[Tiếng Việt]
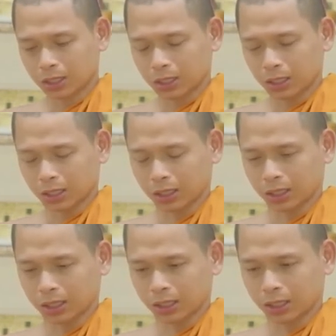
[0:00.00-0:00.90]

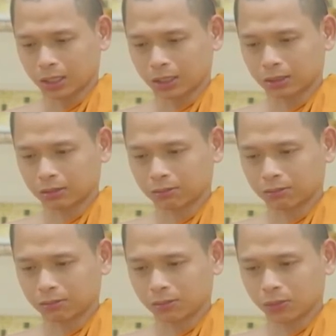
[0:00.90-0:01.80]
à,
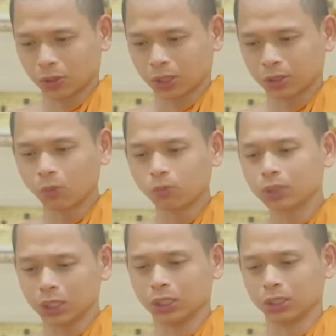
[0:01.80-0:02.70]
gọi là cúng
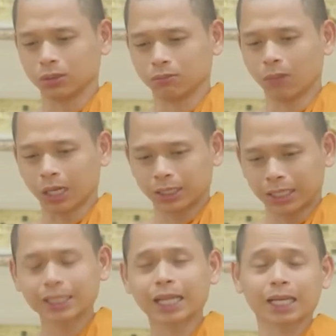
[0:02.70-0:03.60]
dường bậc
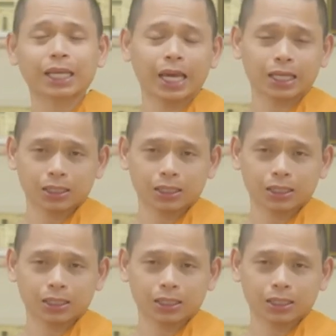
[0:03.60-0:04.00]
chánh đẳng giác